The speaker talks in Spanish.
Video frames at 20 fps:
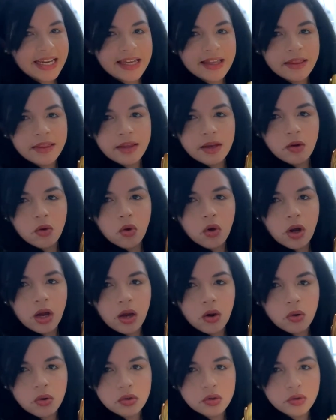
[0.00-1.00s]
es de
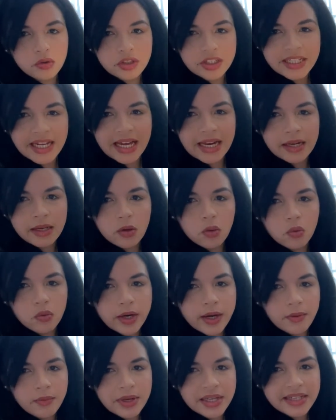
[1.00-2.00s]
hojas otoñales,
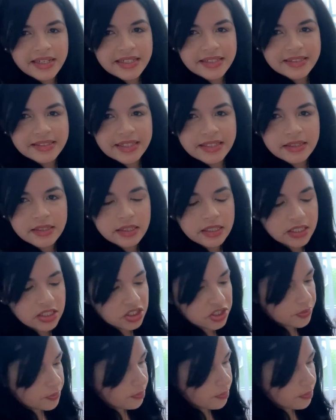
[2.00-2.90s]
una belleza en TG